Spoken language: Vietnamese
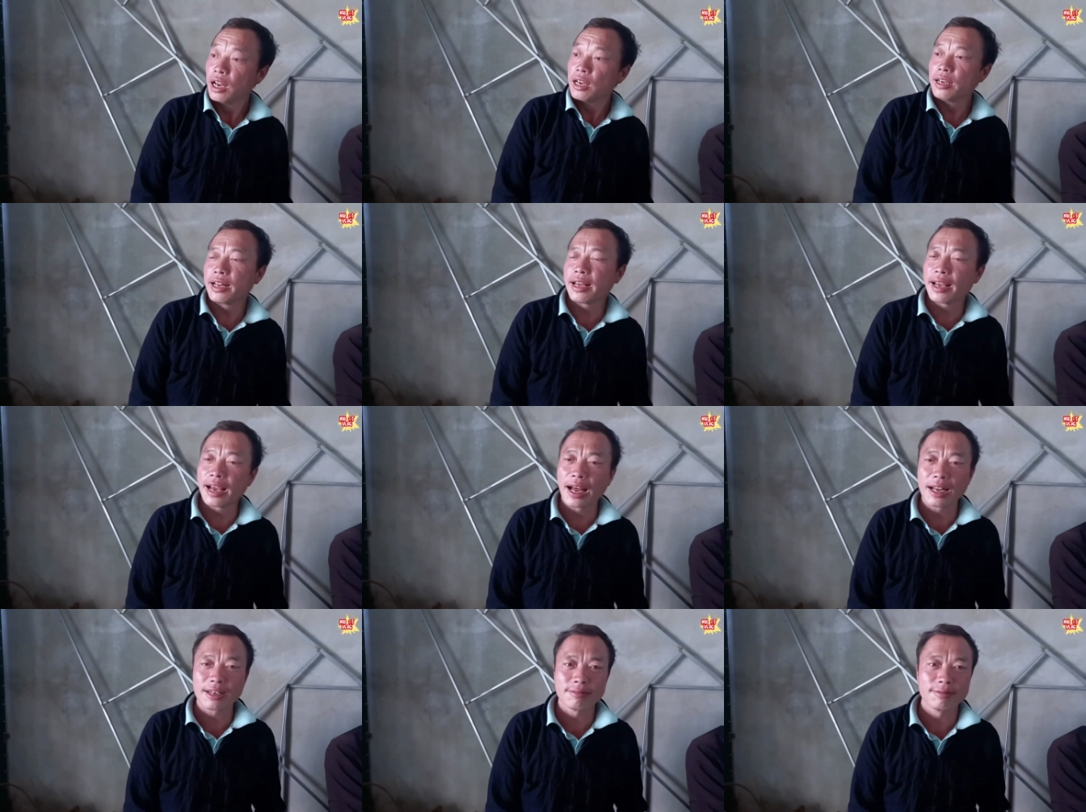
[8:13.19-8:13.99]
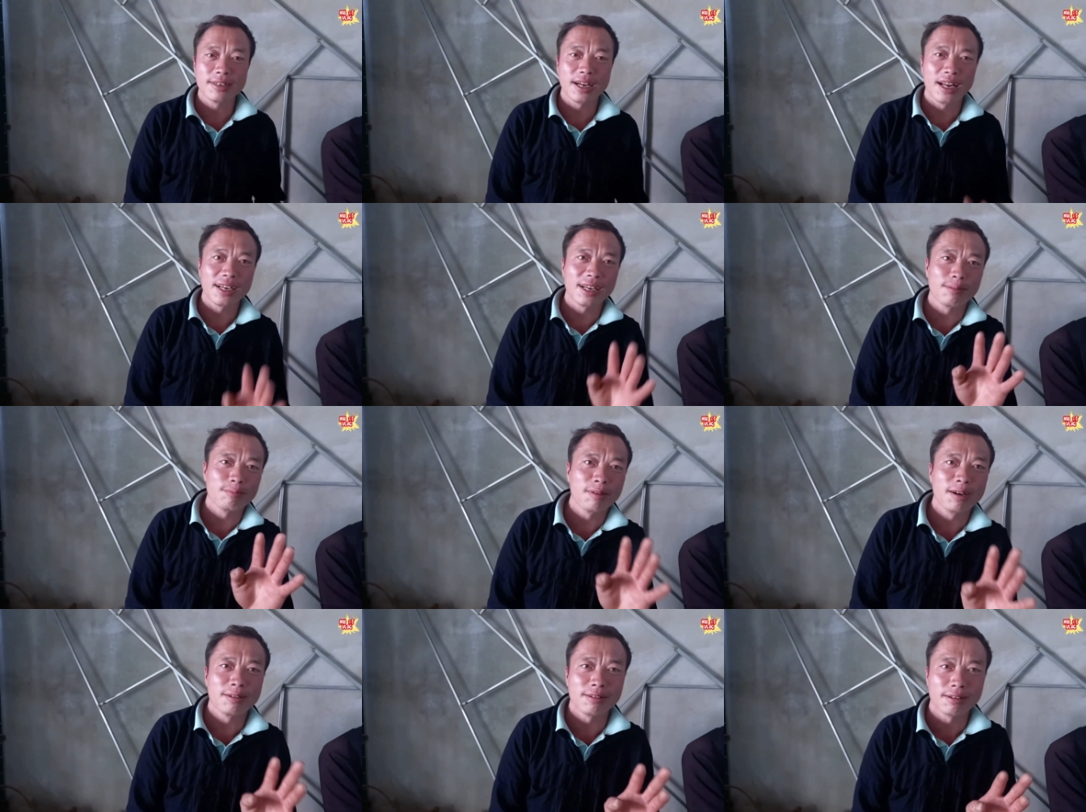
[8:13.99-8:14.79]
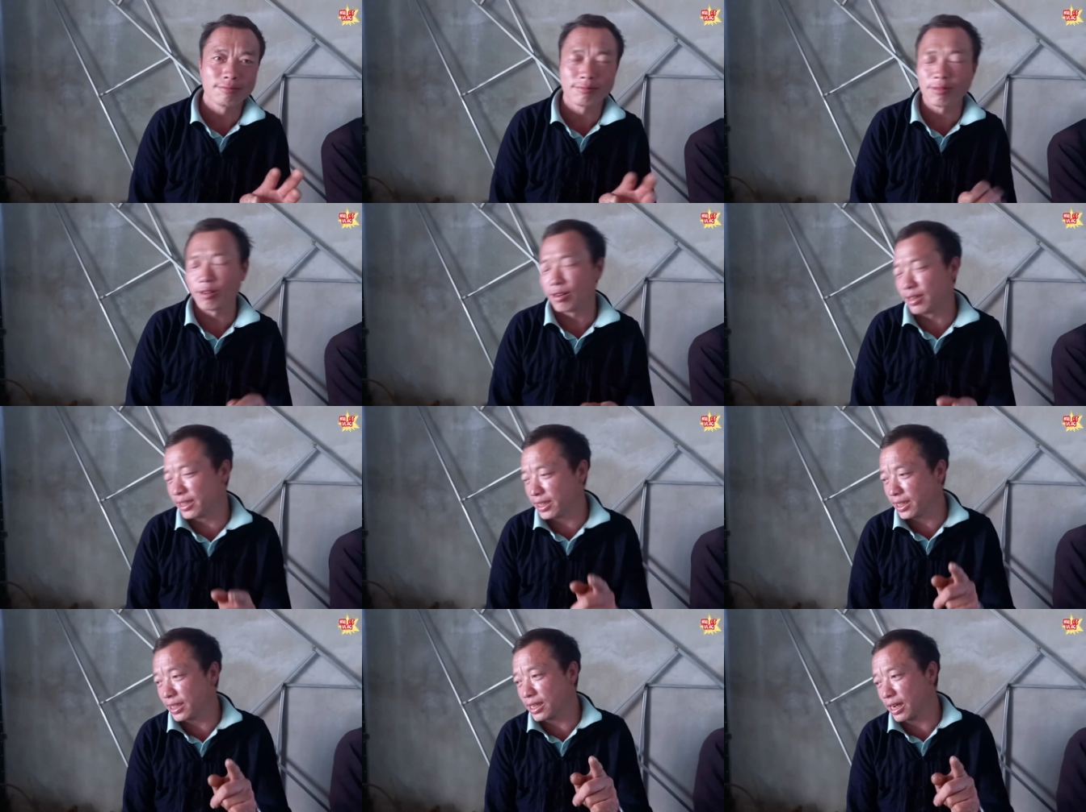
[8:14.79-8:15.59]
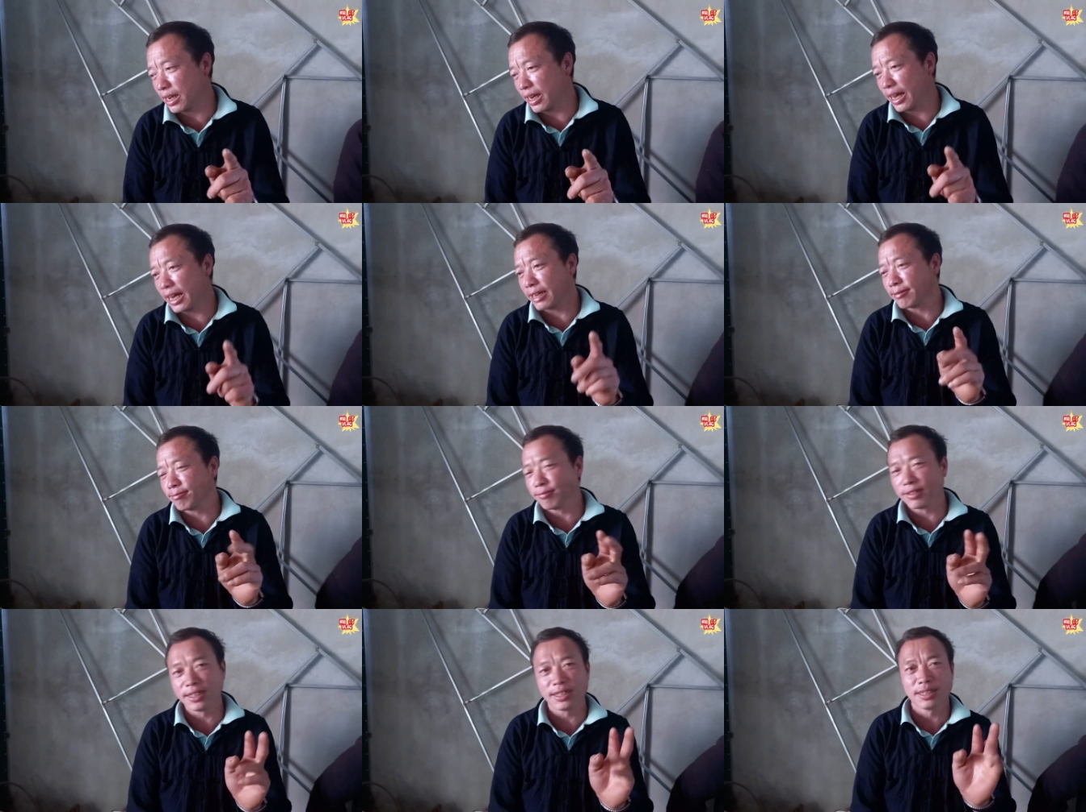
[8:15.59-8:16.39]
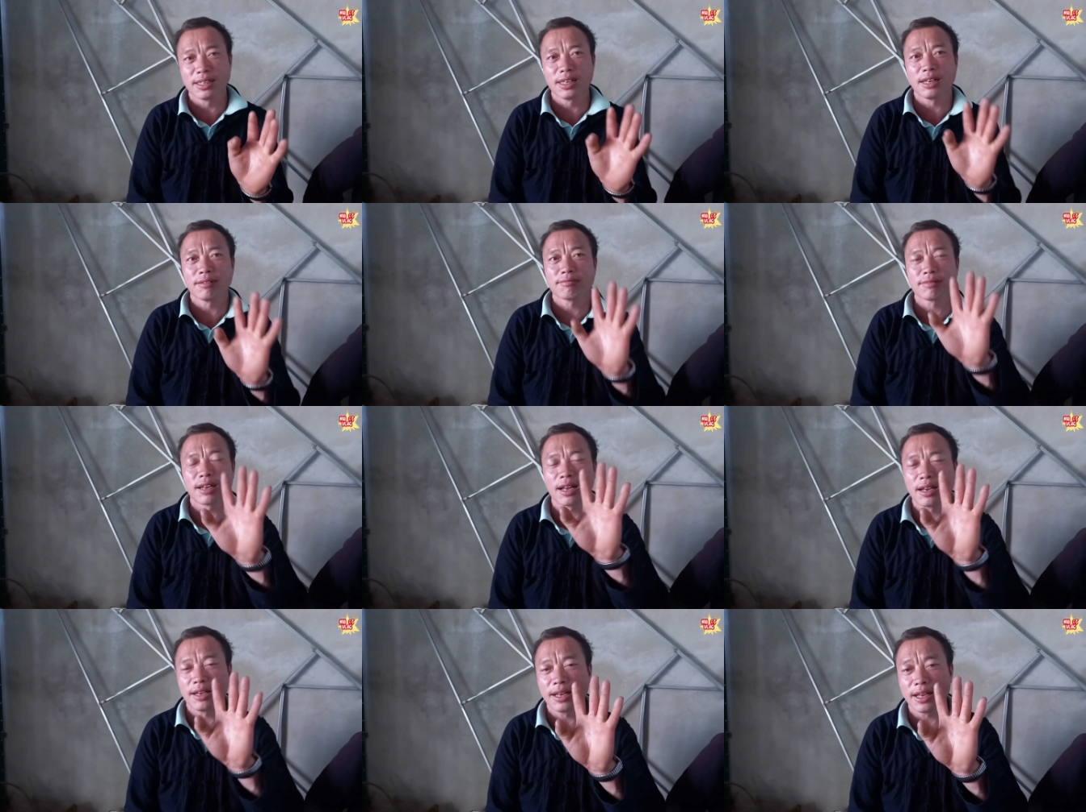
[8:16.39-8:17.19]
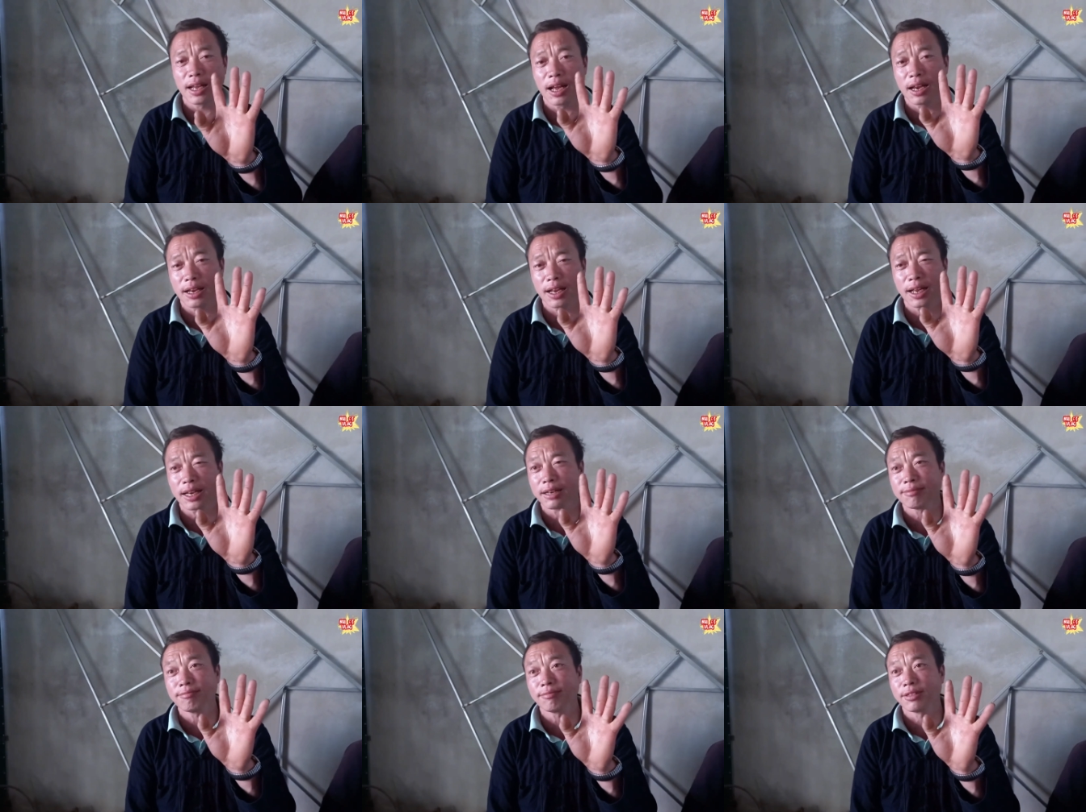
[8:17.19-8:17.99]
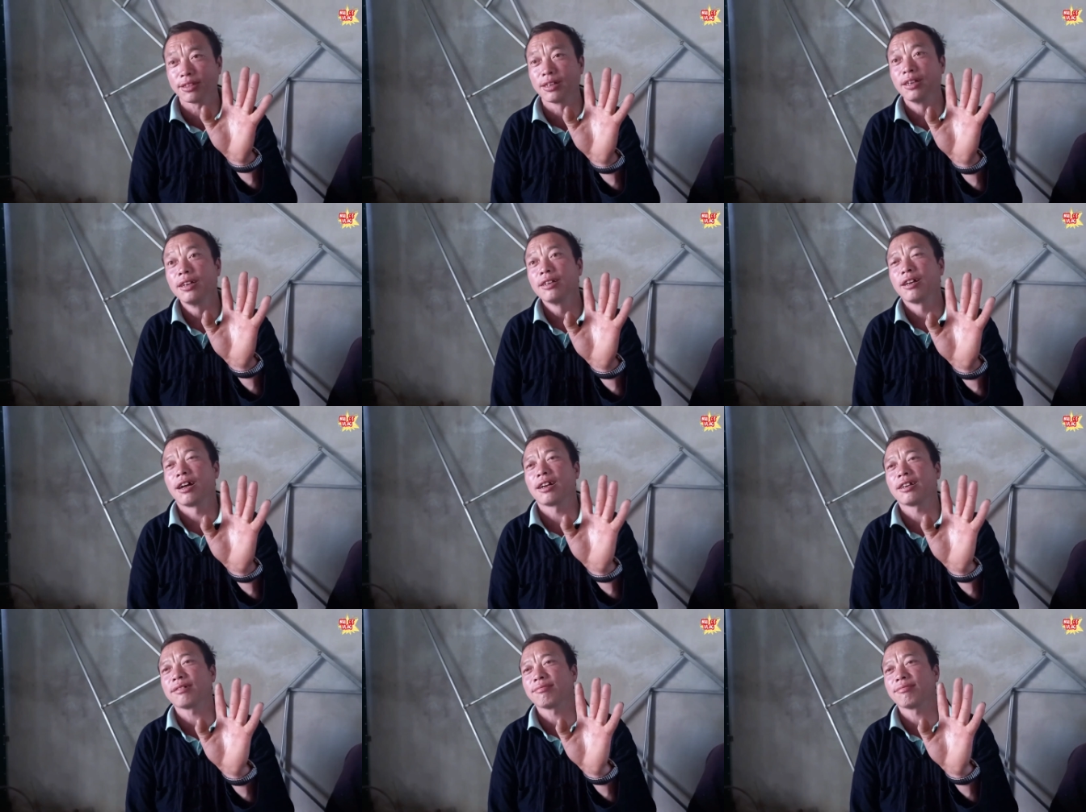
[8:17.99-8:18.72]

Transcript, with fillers: thì Nhi thử hỏi với khán giả mà mọi người đây có phải là một cái con người đi ăn nhờ đi ở động